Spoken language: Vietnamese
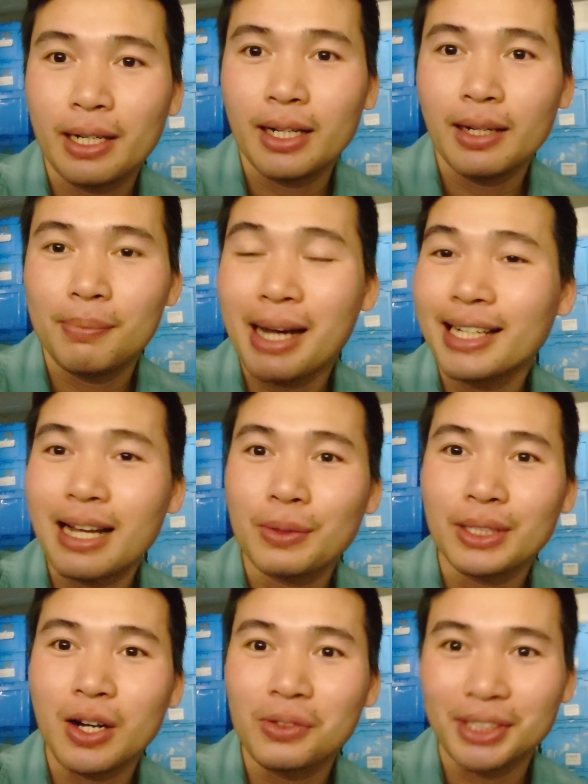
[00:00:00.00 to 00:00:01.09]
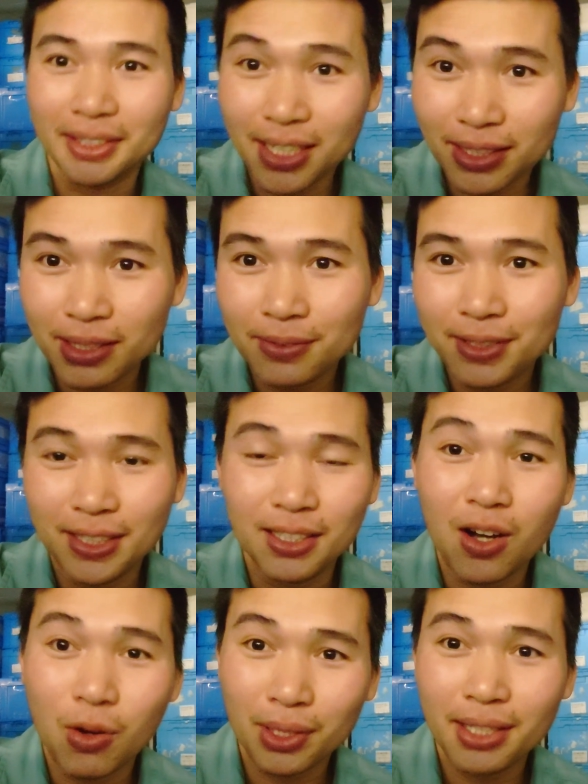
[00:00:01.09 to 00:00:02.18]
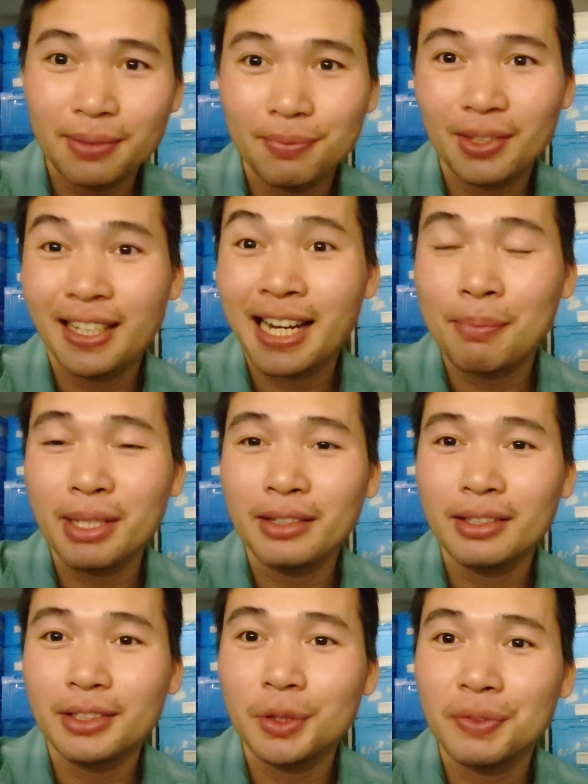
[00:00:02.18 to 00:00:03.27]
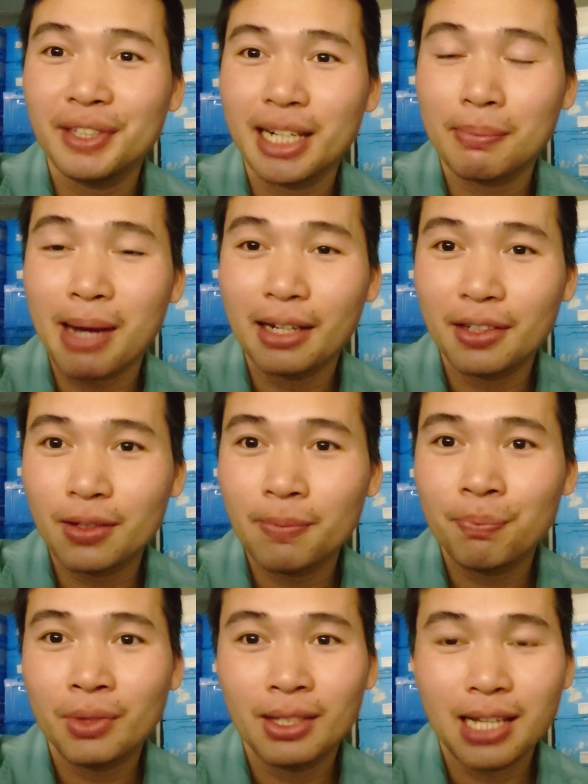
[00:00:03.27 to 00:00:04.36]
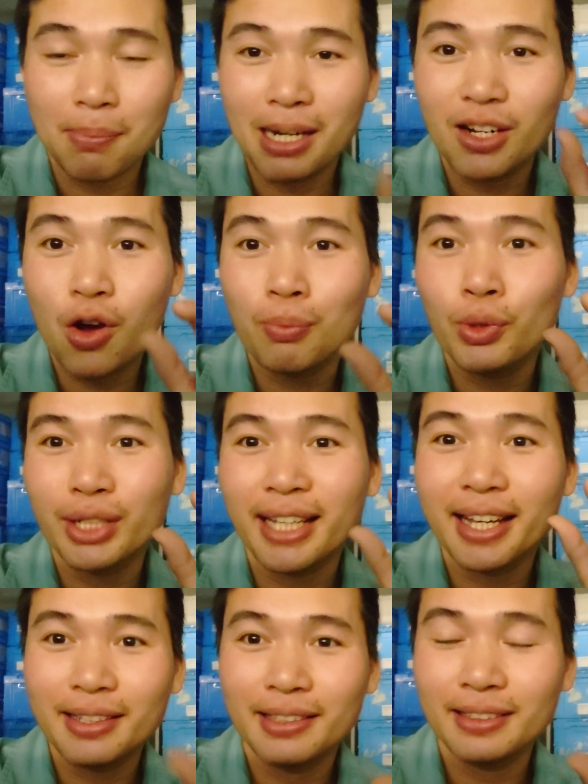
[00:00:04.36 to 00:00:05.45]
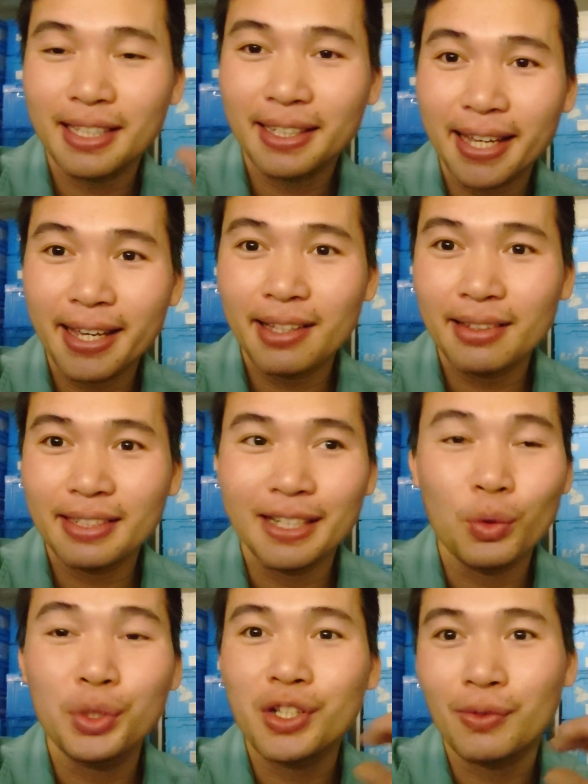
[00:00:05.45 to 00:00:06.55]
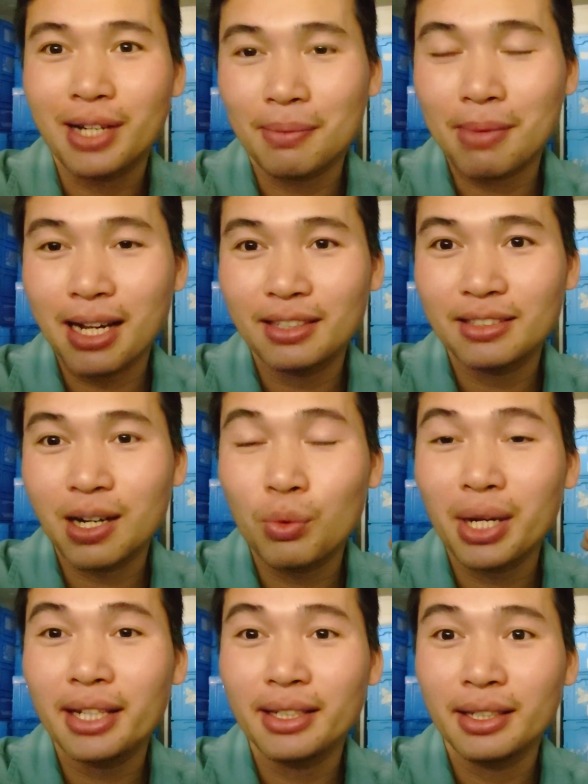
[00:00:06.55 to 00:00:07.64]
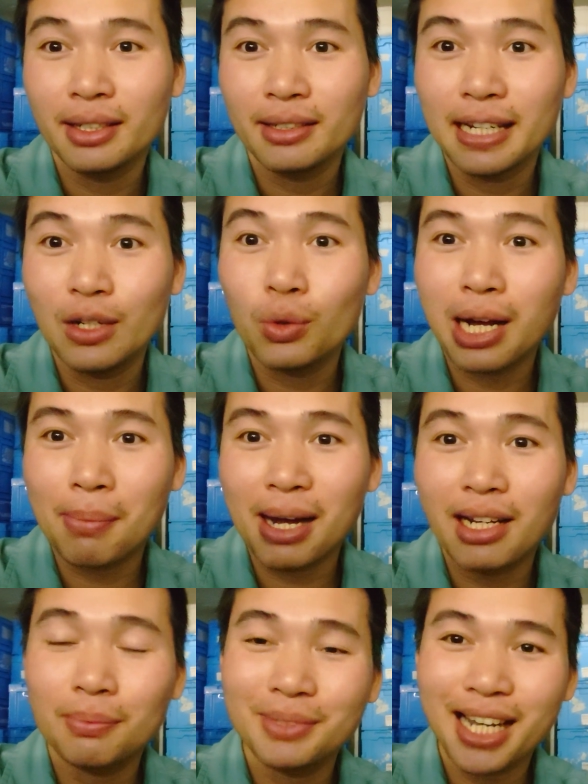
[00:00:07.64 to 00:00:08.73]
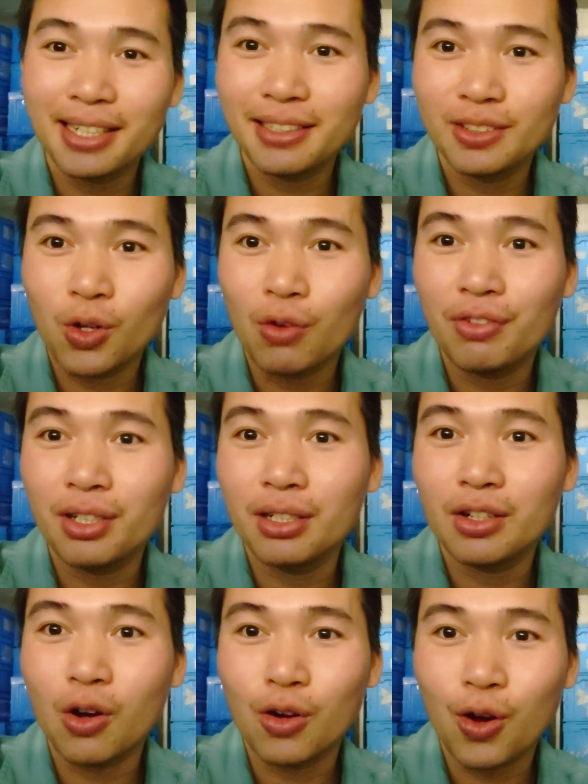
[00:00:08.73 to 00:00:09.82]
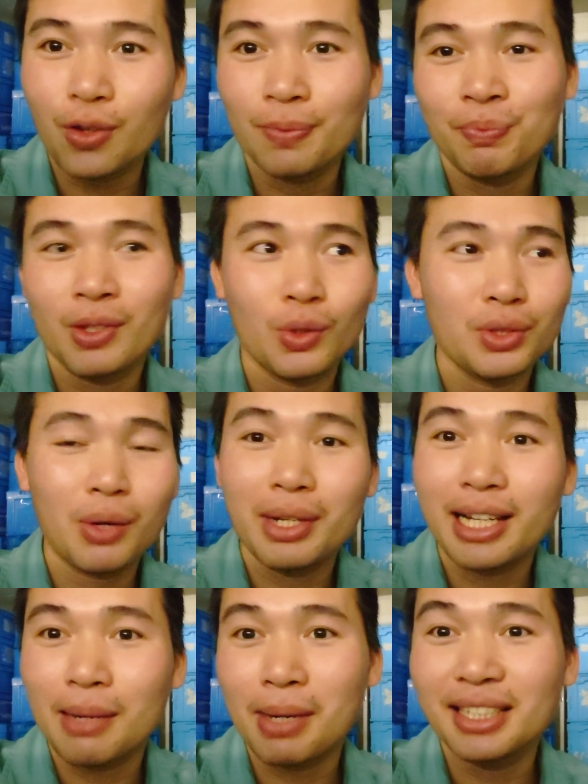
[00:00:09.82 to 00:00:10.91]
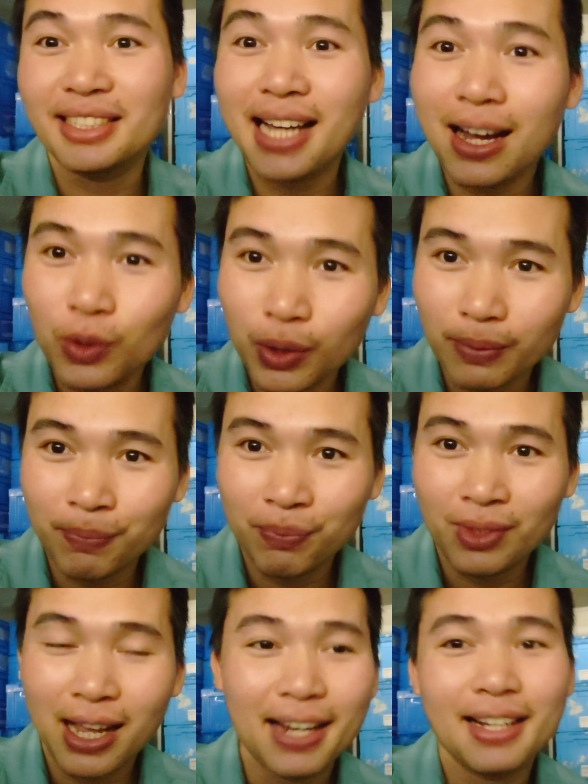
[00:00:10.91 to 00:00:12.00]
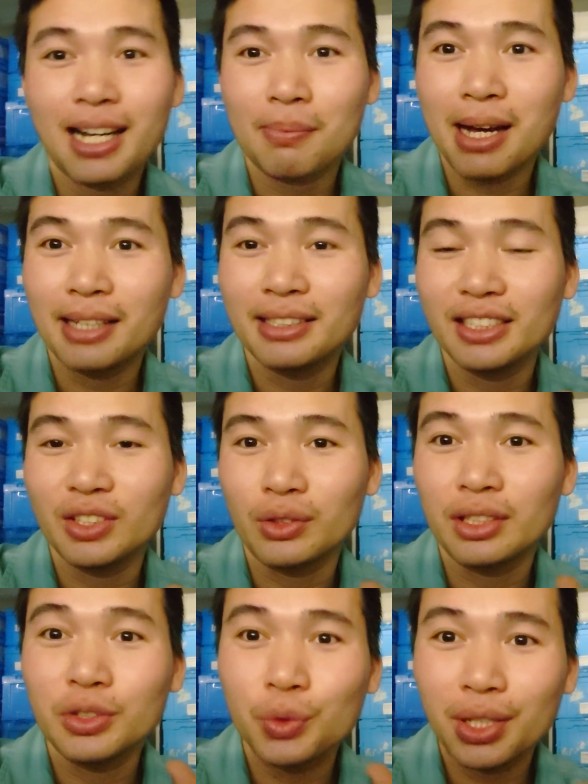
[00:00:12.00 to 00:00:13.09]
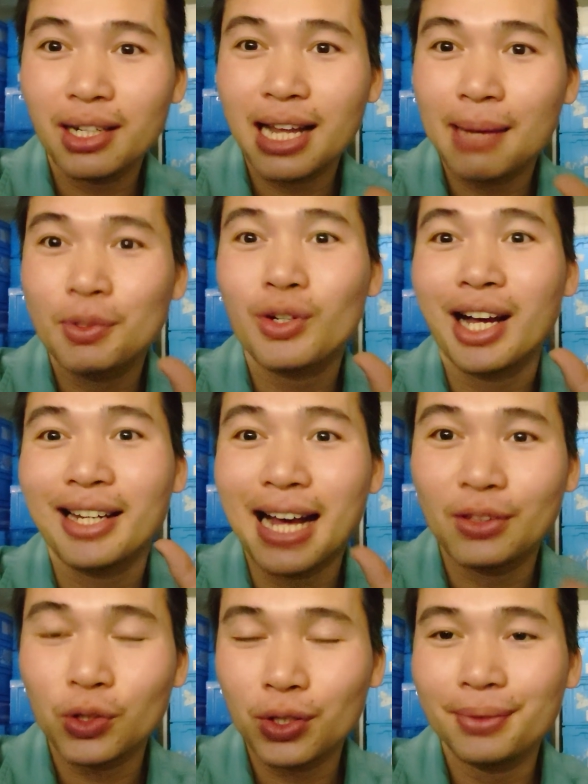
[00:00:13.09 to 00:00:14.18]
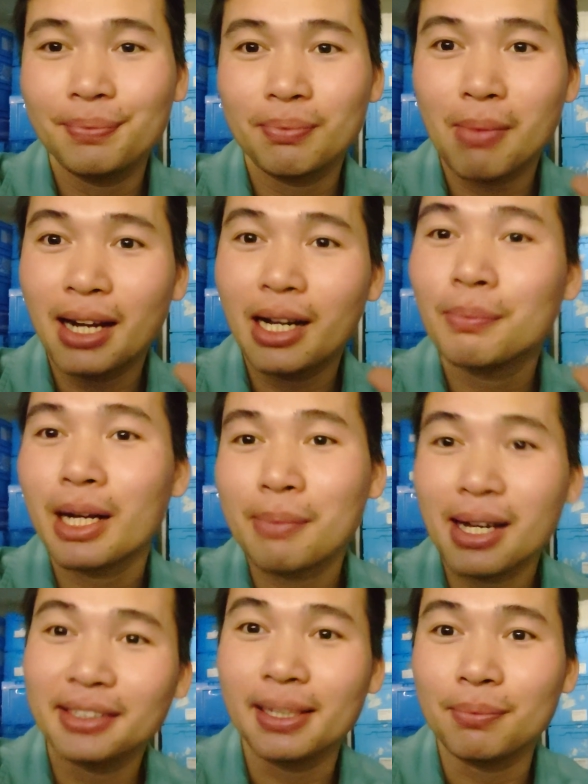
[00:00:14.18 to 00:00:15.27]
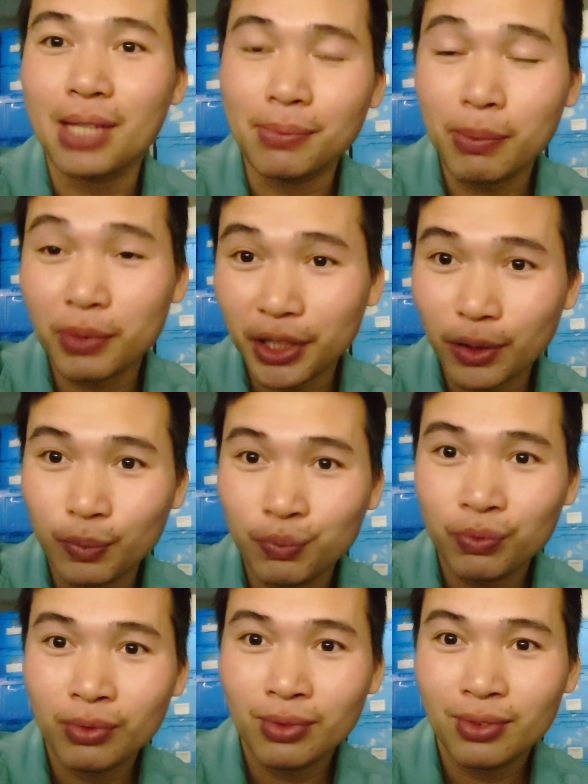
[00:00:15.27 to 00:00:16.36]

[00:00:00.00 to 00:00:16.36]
và bạn nào cứ học tiếng Nhật á, thì cứ học đi cái này mình tư duy về các bạn đấy đó các bạn học một cái ngành cái nghe để nuôi sống các bạn sau này đến lúc các bạn lập gia đình có vợ có con rồi sau này các bạn già luôn hay là các bạn chỉ có tư duy là làm trong ngắn hạn thôi 3 năm các bạn kiếm 800 triệu